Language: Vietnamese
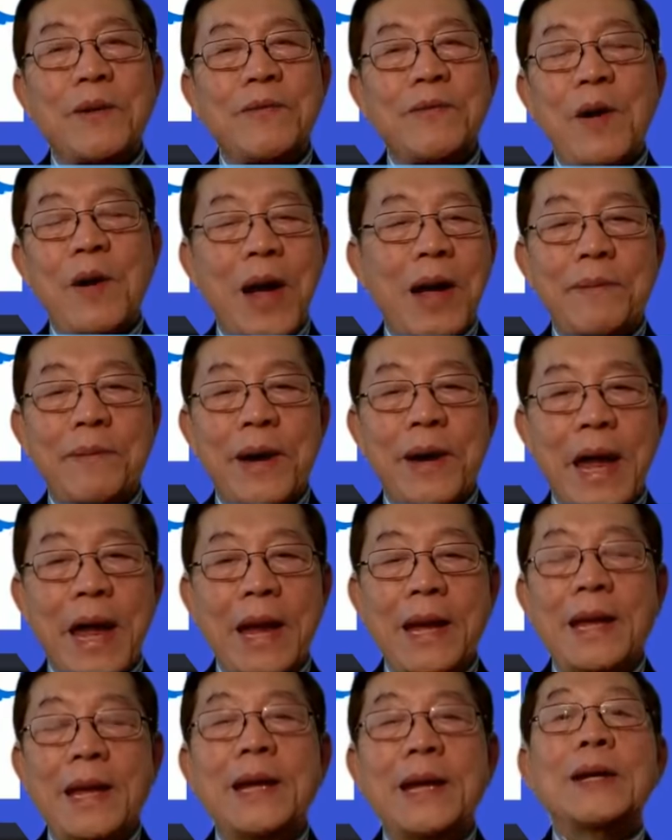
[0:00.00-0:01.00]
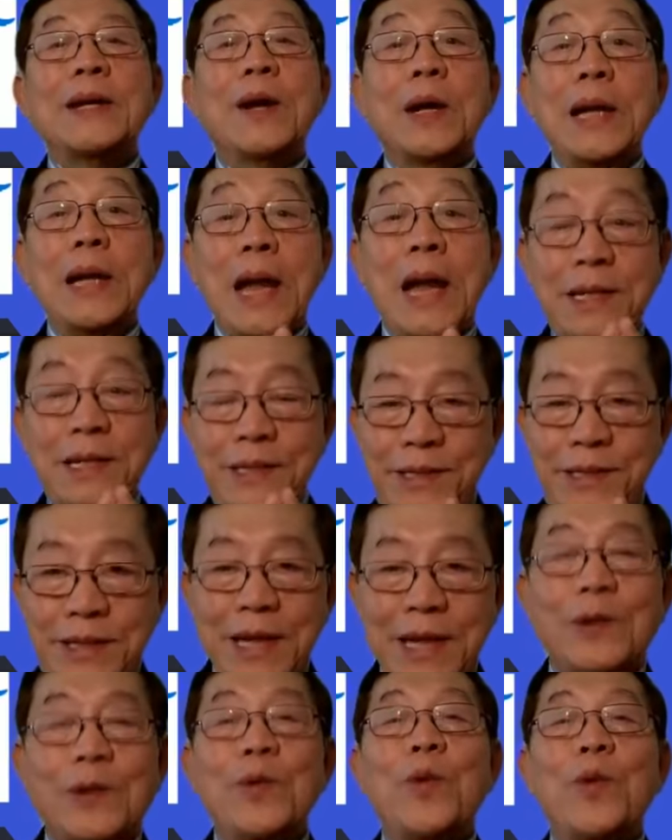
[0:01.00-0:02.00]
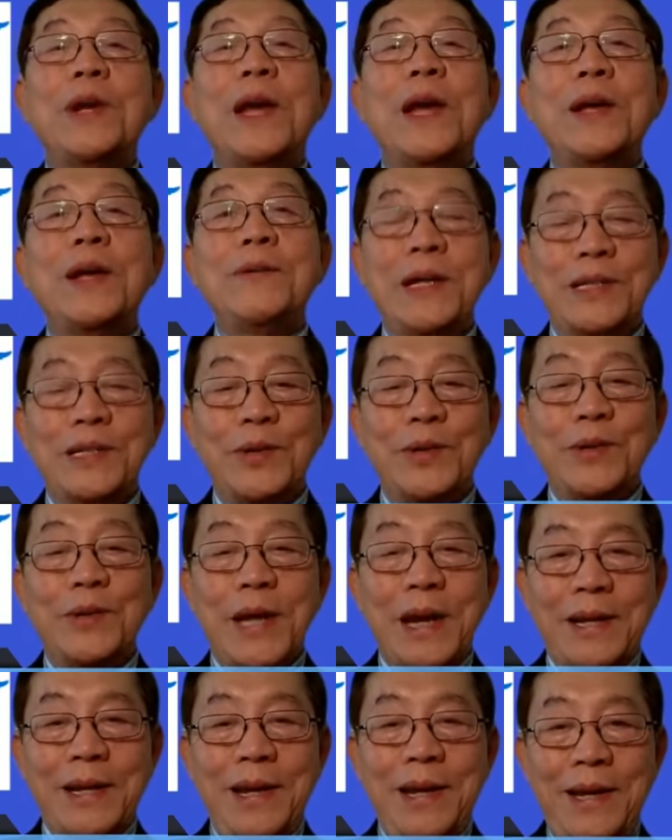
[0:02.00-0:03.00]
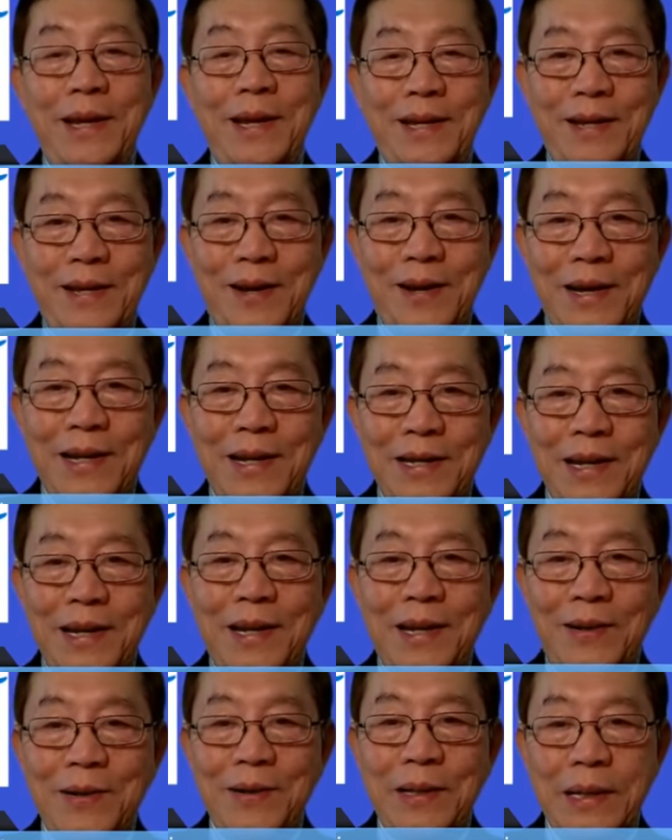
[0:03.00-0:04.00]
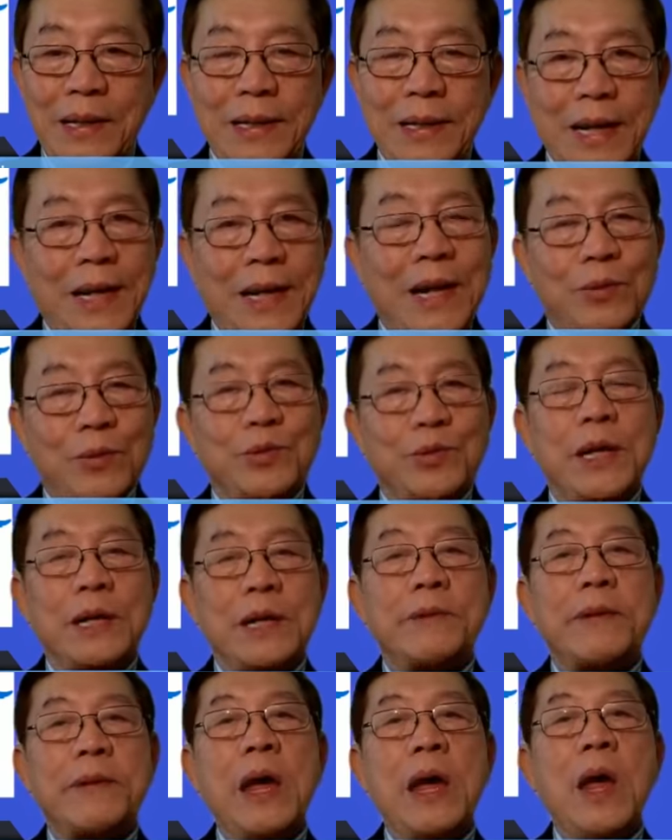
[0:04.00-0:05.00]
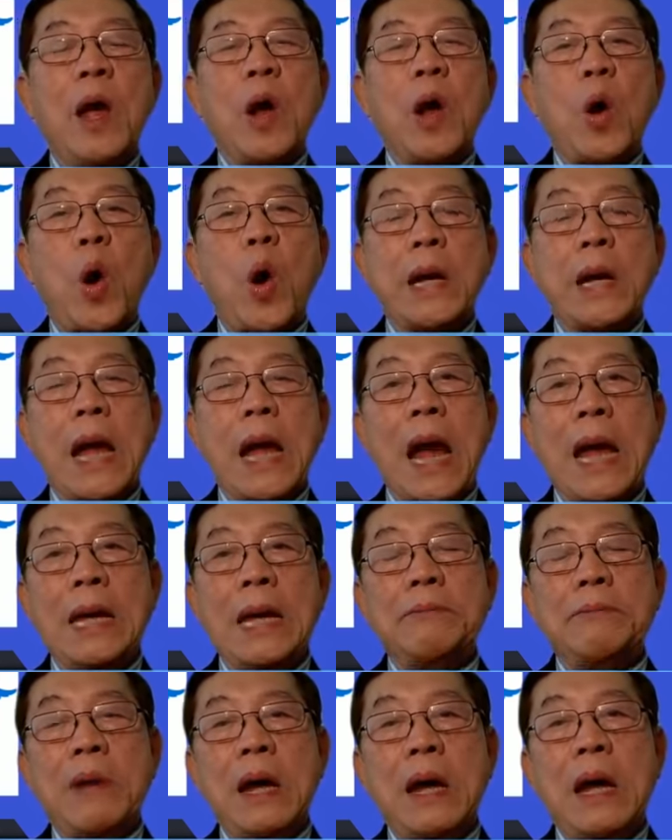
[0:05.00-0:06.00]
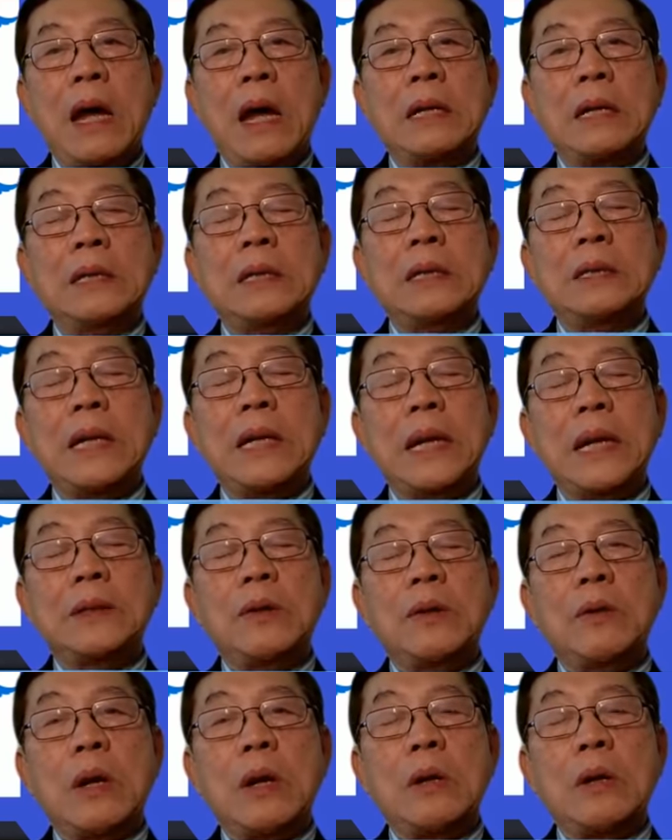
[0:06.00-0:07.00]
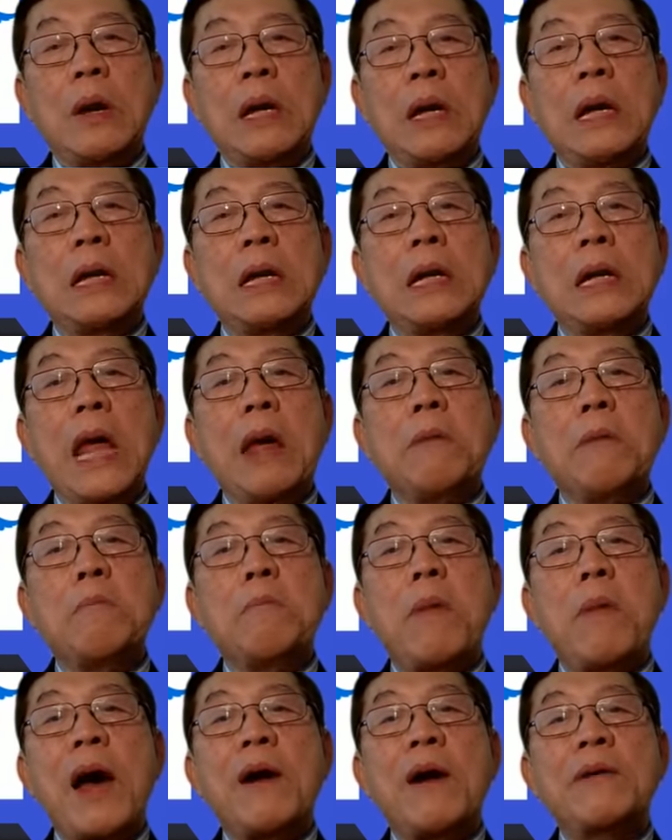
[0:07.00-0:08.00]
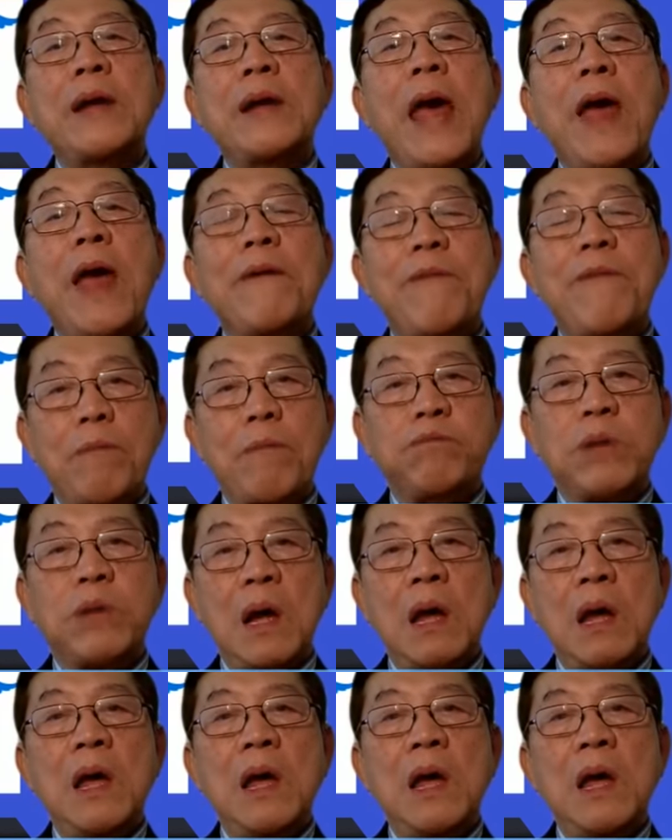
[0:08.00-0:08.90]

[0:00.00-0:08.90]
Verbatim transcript: vòng hai ba ngày. Đó là diệt luôn cái bệnh sốt rét. Đó, thấy không? Thì người ta điều trị như vậy. Còn cái mà như nãy là tôi đã nói đó, để mà đề phòng đó